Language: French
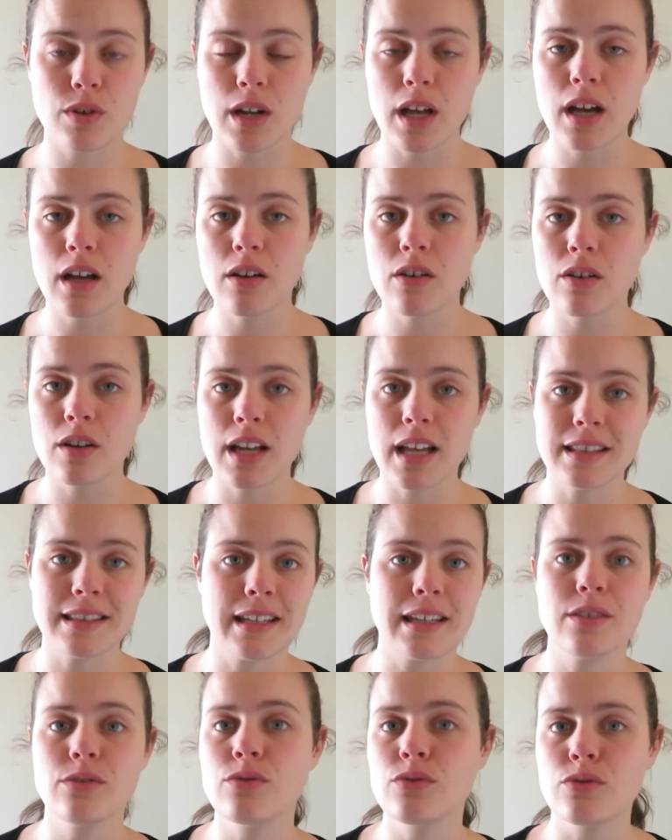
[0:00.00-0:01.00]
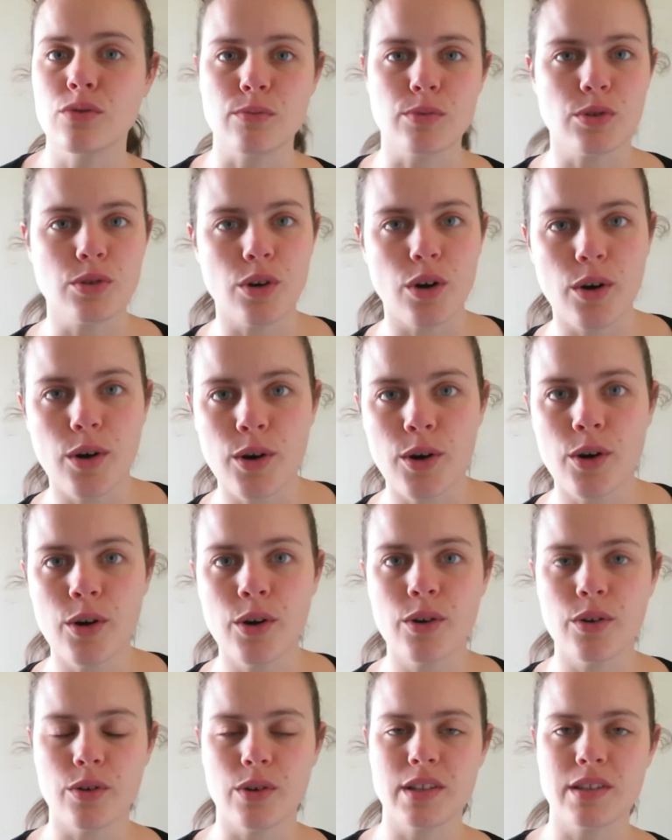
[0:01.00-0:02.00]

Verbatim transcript: voilà euh, la taille du toboggan,